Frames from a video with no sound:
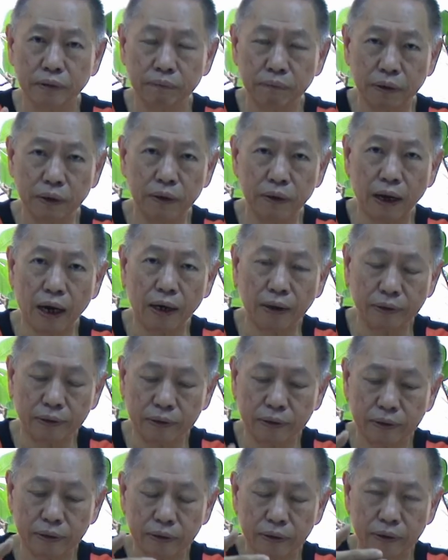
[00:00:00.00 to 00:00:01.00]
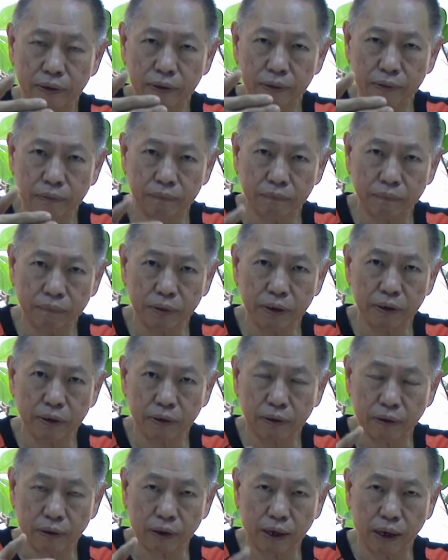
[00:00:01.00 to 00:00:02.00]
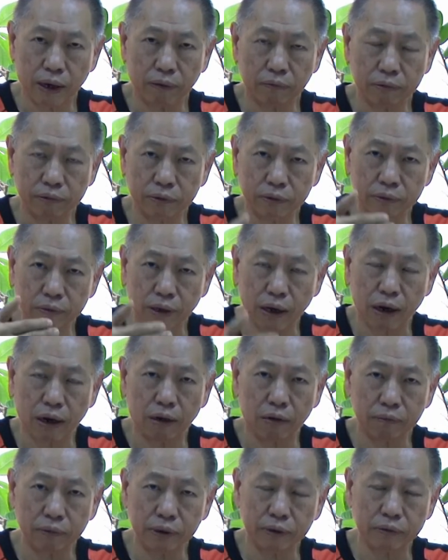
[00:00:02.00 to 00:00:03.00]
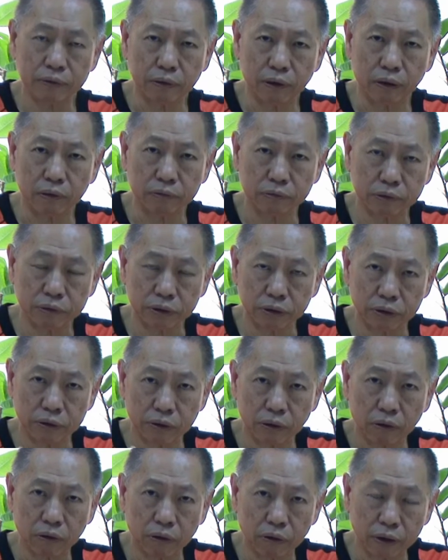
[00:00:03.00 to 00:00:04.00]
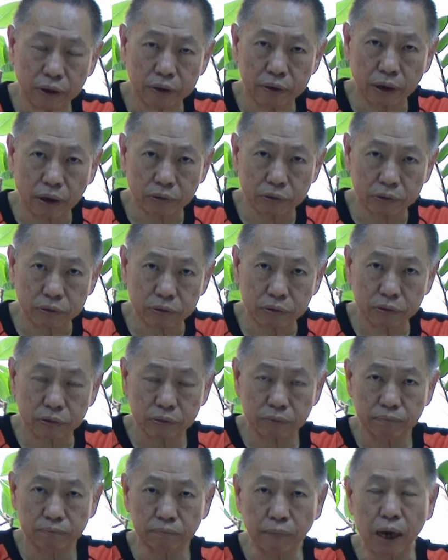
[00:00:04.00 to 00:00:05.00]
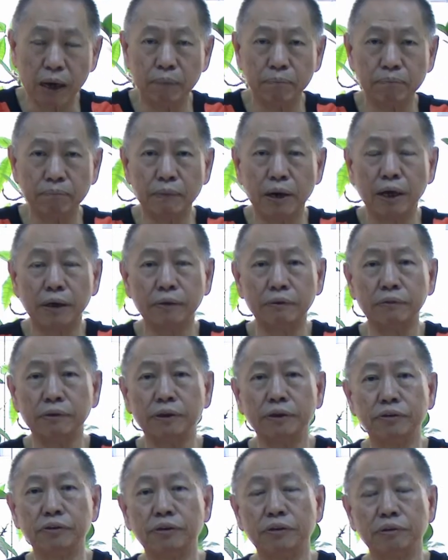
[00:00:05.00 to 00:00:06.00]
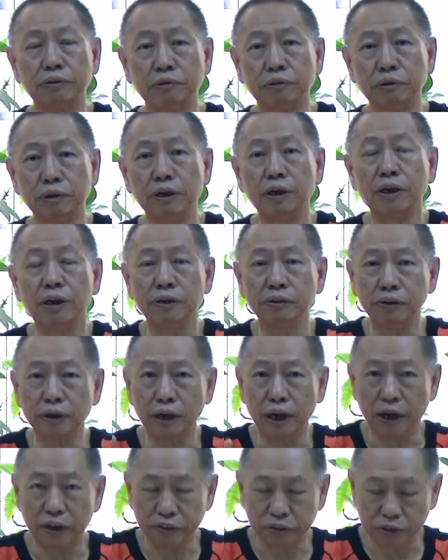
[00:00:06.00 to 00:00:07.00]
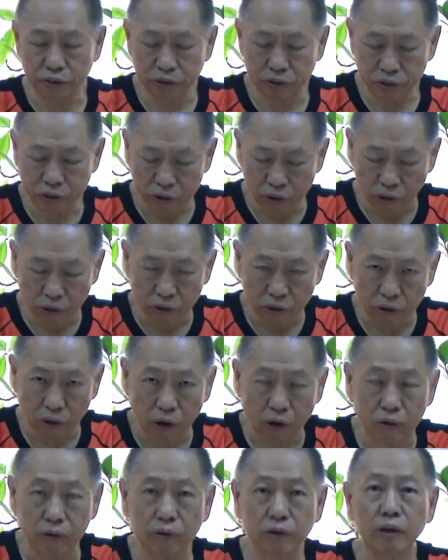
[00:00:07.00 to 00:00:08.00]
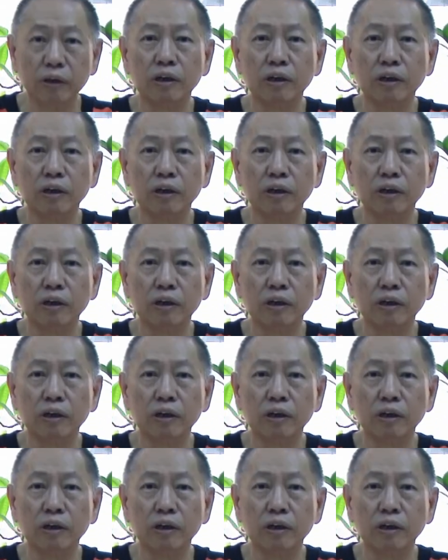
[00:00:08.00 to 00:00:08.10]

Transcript: 未来美国、欧洲、欧美所有伫中国嘅投资慢慢会撤退，这也是中国。